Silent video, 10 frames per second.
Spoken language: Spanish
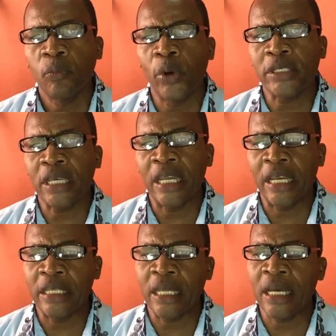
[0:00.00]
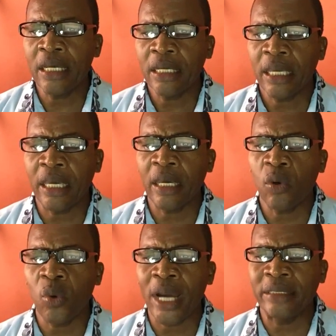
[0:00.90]
Pues Elena G.
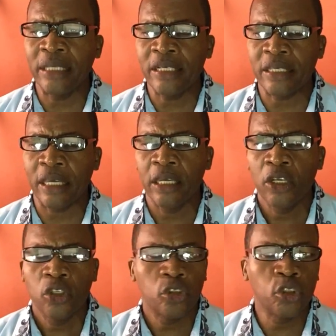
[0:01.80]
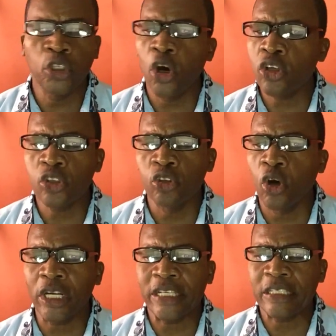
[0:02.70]
White dice, Dios
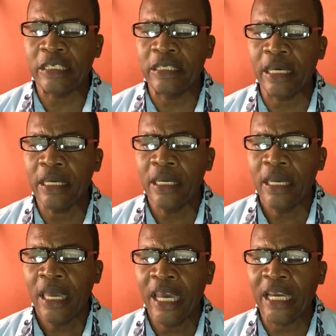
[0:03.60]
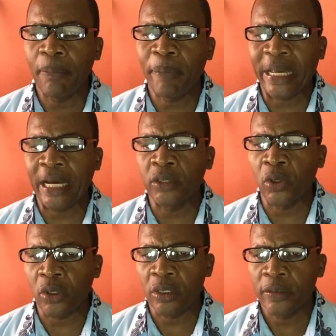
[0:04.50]
no reside en el
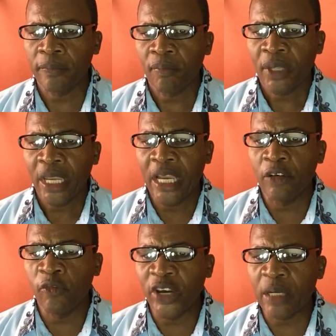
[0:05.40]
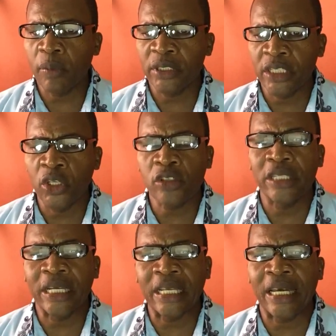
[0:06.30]
pecador. El verbo de Dios
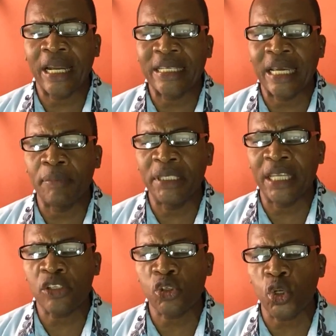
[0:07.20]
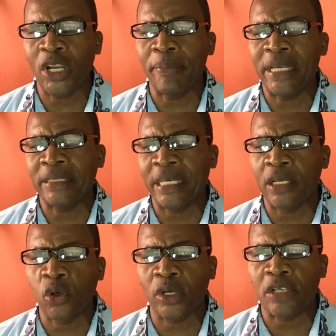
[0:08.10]
declara que habita solamente en
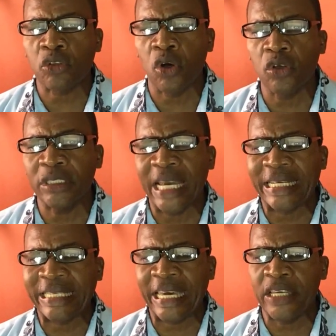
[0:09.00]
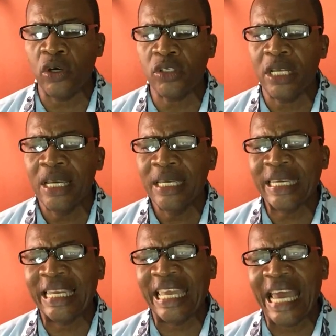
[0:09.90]
el corazón de aquellos
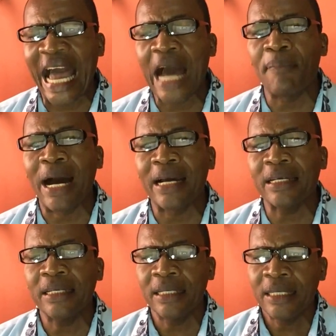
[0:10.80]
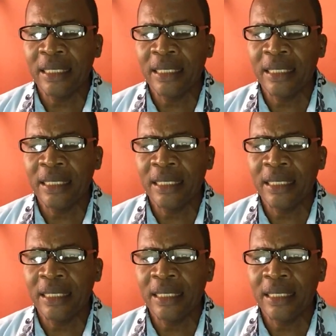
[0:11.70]
que le aman